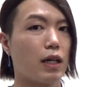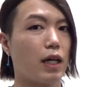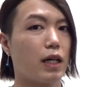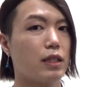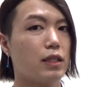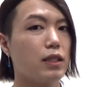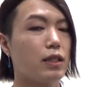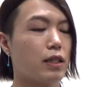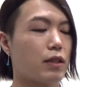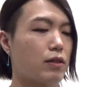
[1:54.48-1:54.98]

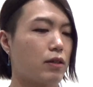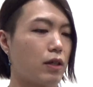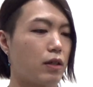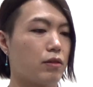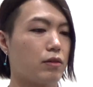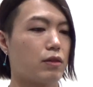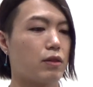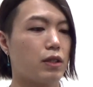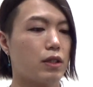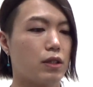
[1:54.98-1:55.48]
弾いてくれ
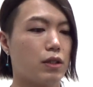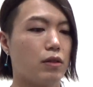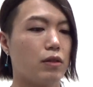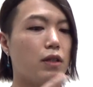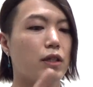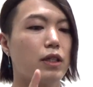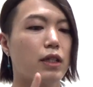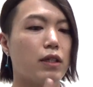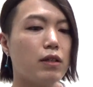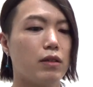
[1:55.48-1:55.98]
るんですよ
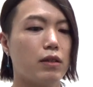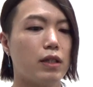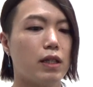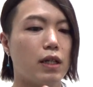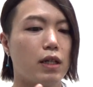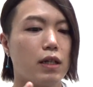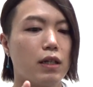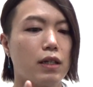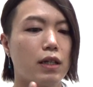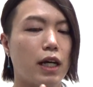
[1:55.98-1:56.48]
なの
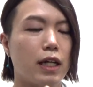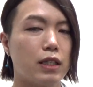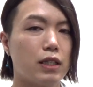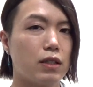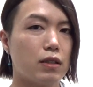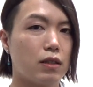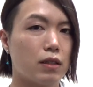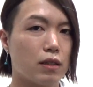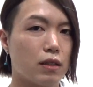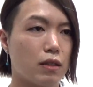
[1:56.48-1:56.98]
で
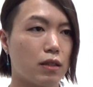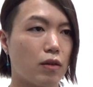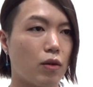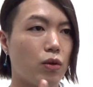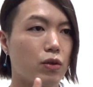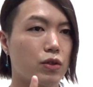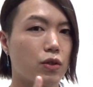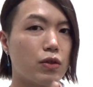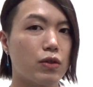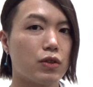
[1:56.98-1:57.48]
ハズ
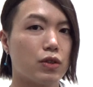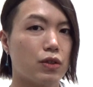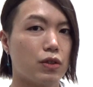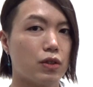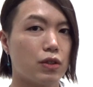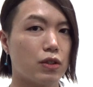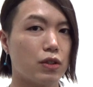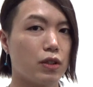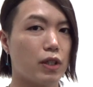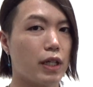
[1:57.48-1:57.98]
を損傷
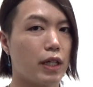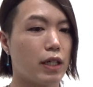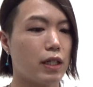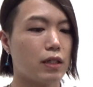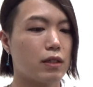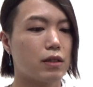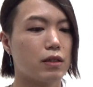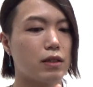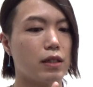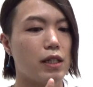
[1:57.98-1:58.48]
するだけ
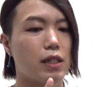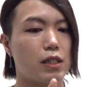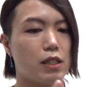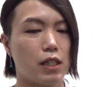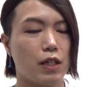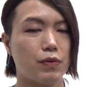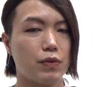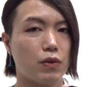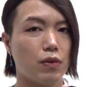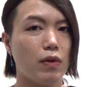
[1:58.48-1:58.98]
で済んで
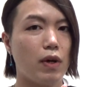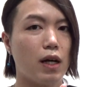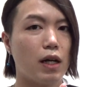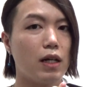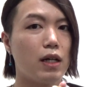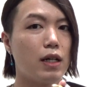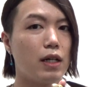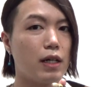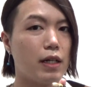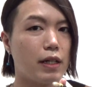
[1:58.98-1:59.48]
シャフト
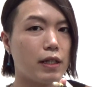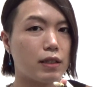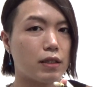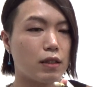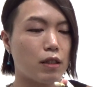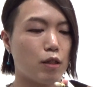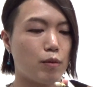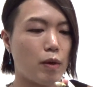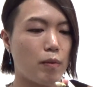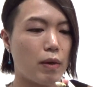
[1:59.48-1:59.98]
は
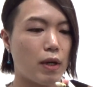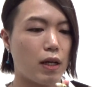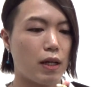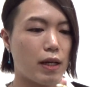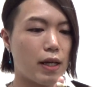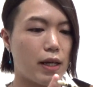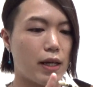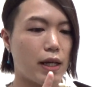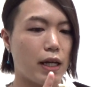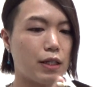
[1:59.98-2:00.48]
そのま
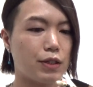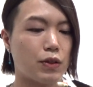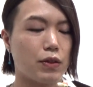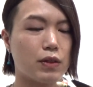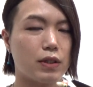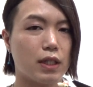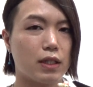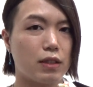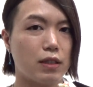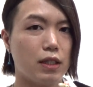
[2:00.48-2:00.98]
ま、えー、破
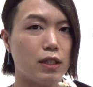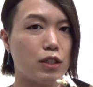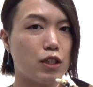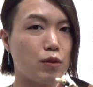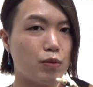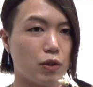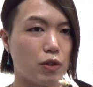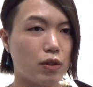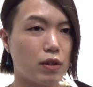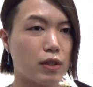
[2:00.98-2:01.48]
損せずに
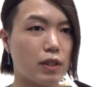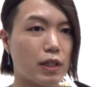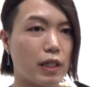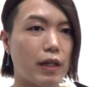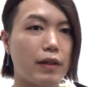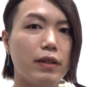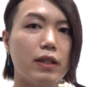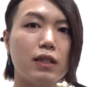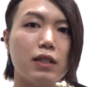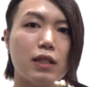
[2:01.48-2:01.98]
済む
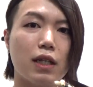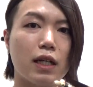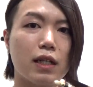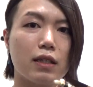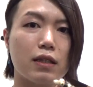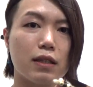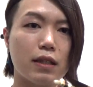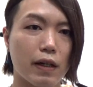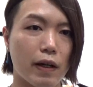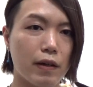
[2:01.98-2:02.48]
確率
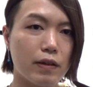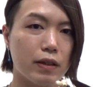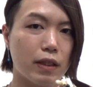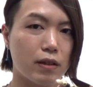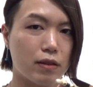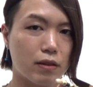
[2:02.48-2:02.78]
が高くな